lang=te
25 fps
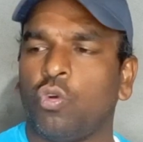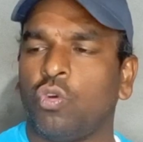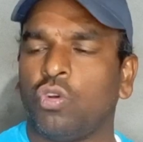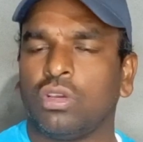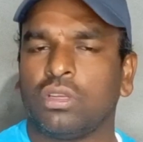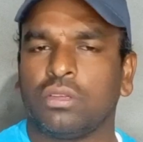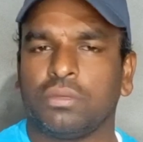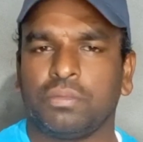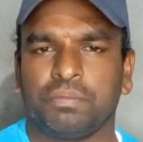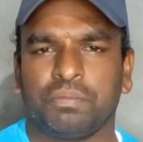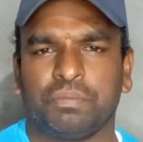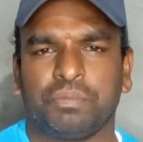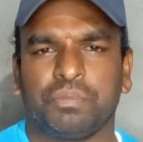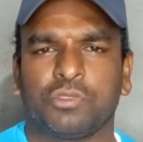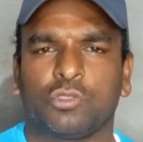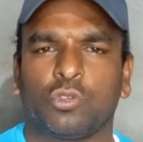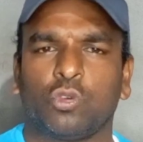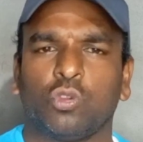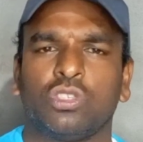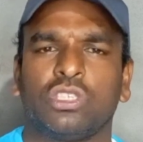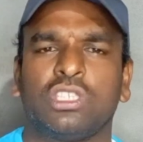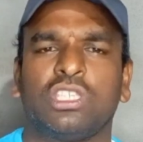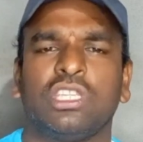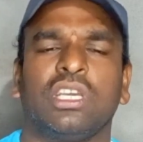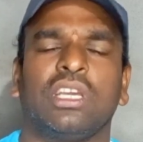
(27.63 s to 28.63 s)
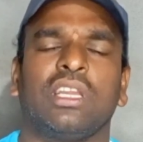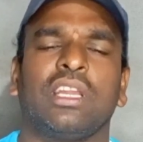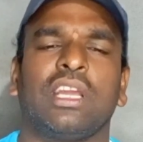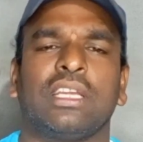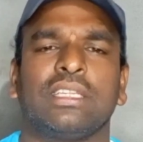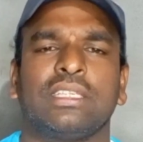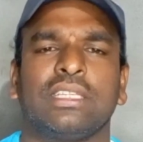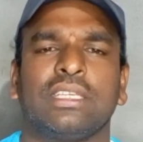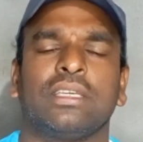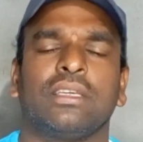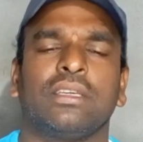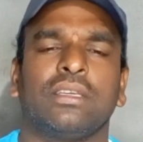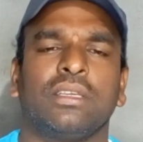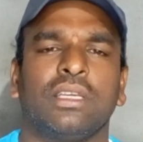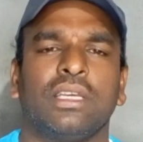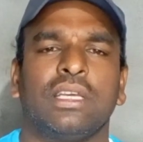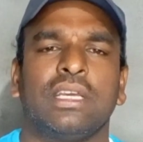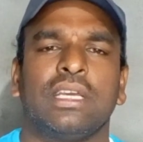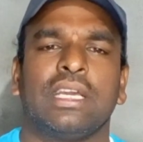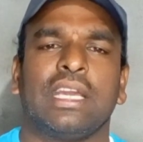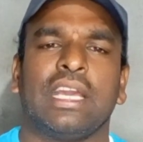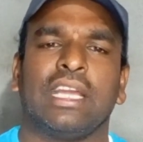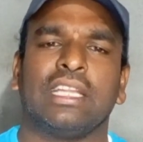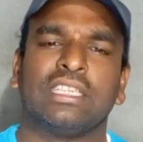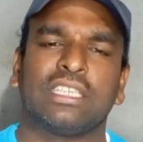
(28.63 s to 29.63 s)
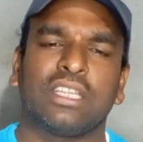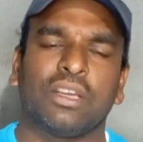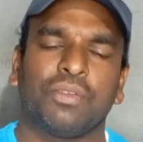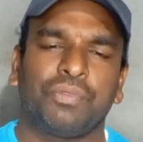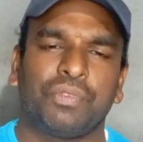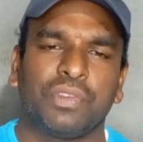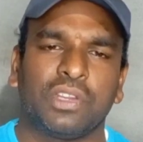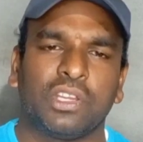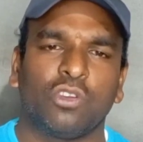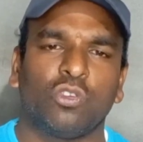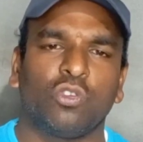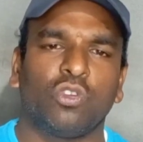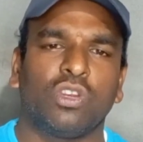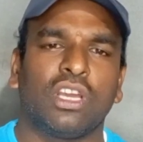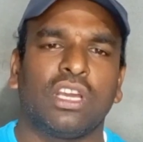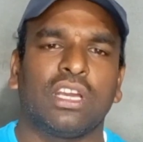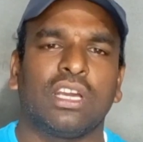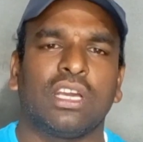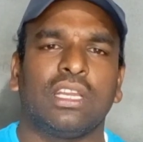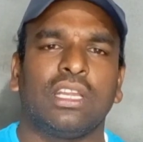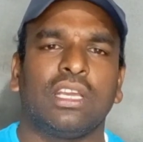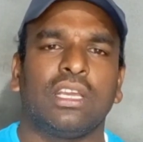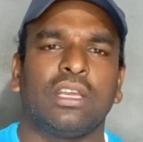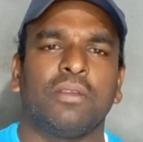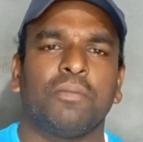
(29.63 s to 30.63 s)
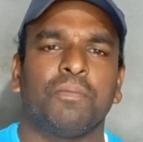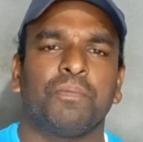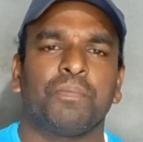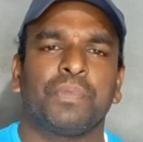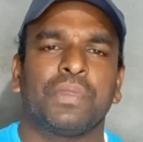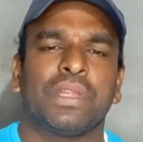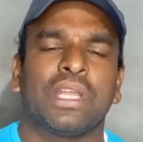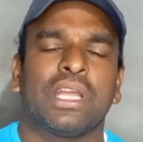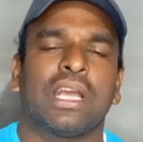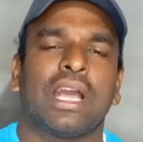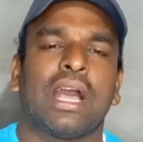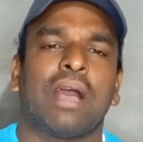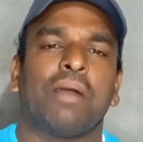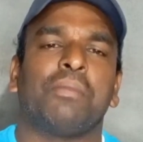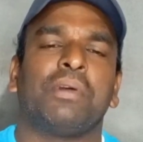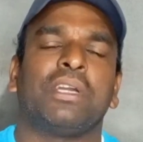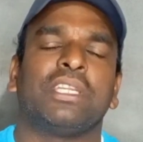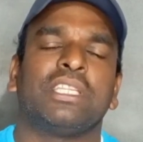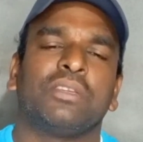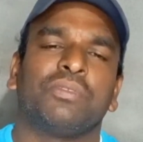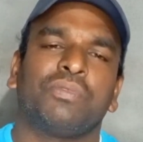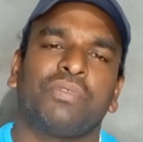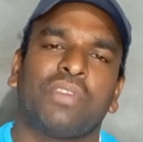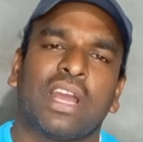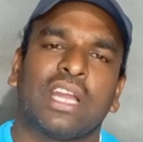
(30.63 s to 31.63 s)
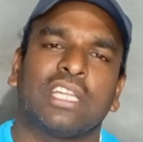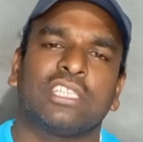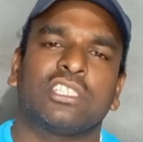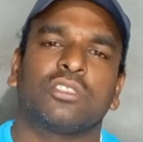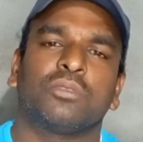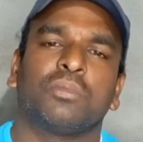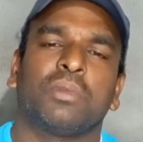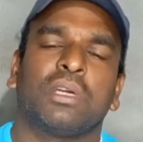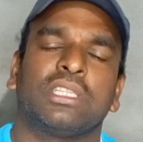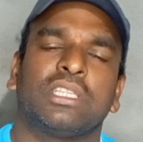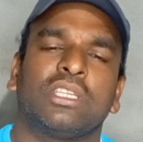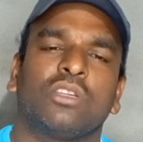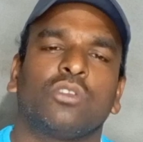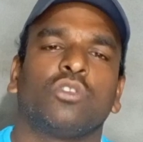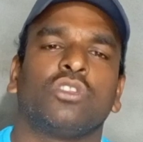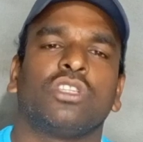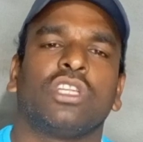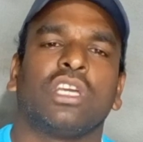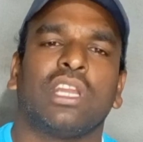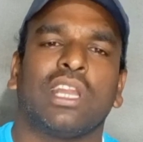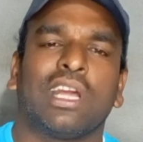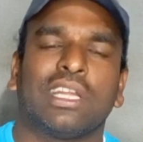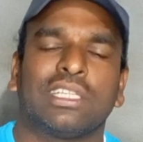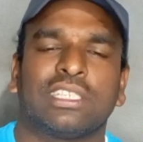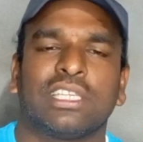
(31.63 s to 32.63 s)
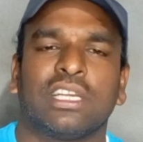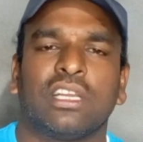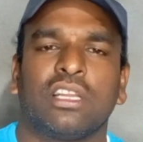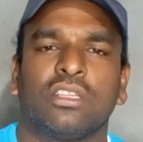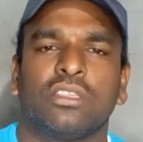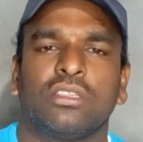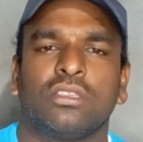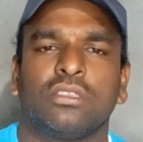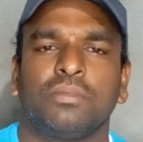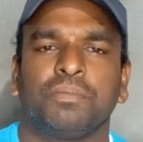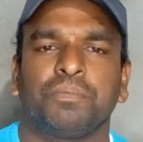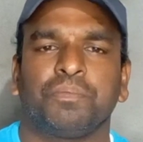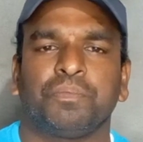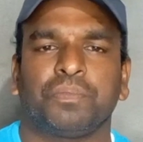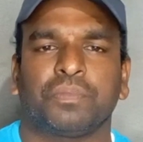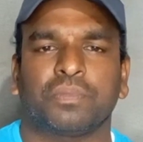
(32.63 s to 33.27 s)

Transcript: ఓ కొద్దిగానైతే ఎంత ఫ్రీ ఉన్నా కానీ అమర్దీప్ ఫ్యాన్స్ మాత్రం కొద్దిగా నచ్చలేదు